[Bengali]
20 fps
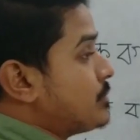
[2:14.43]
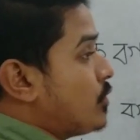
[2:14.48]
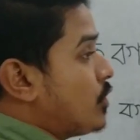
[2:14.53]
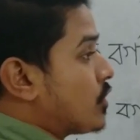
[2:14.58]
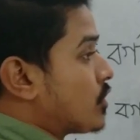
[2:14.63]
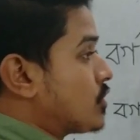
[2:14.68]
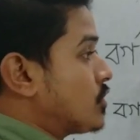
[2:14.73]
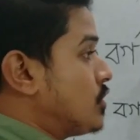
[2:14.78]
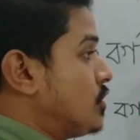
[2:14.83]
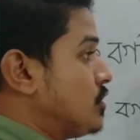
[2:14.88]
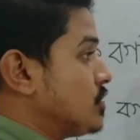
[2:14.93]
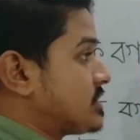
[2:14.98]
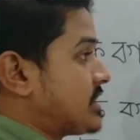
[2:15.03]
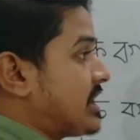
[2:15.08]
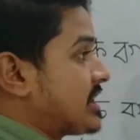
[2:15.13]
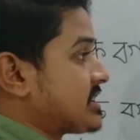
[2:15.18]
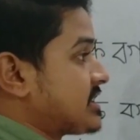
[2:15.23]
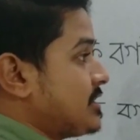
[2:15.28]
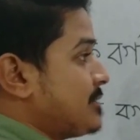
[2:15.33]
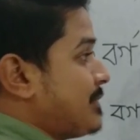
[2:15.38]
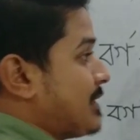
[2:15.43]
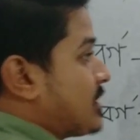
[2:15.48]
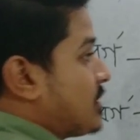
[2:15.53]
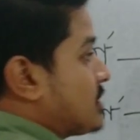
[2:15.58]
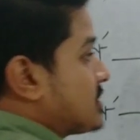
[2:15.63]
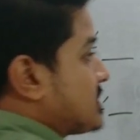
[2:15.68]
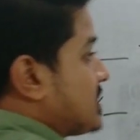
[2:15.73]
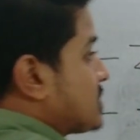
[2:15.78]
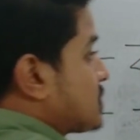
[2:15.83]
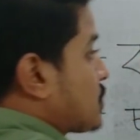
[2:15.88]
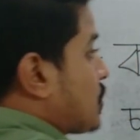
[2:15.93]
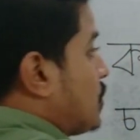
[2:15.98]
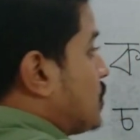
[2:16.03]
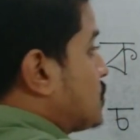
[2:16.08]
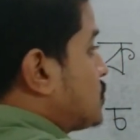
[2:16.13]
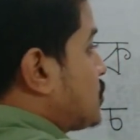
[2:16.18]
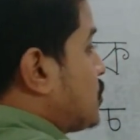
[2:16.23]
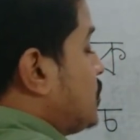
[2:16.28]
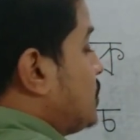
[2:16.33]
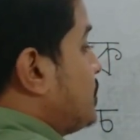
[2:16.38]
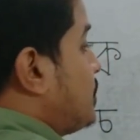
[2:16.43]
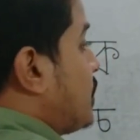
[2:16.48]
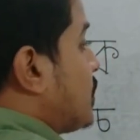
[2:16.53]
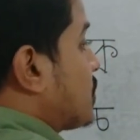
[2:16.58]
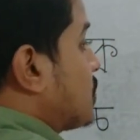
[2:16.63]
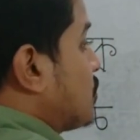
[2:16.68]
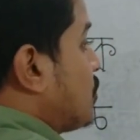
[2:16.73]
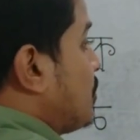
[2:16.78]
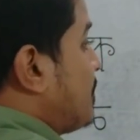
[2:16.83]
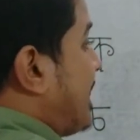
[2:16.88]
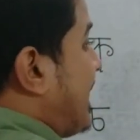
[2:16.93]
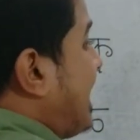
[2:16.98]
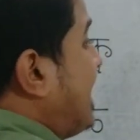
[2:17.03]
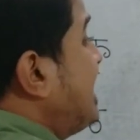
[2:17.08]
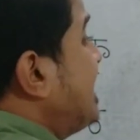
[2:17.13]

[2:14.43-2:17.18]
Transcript: বর্ণও থাকতে পারে অর্থাৎ কণ্ঠবর্ণ বা